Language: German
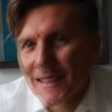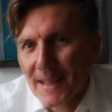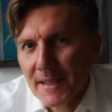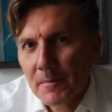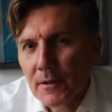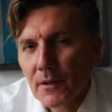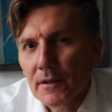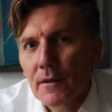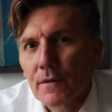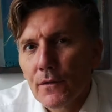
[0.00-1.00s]
Das
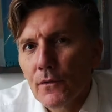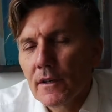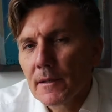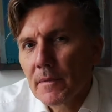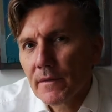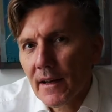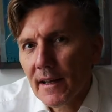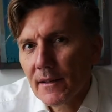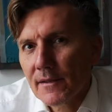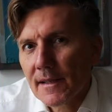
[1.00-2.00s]
bedeutet fühlen,
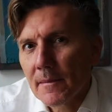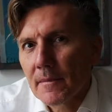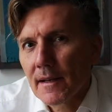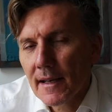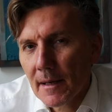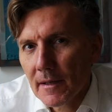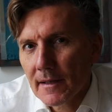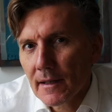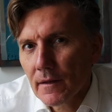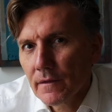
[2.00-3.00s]
befreit aus dem
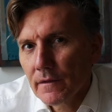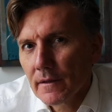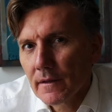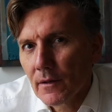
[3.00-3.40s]
Klammergriff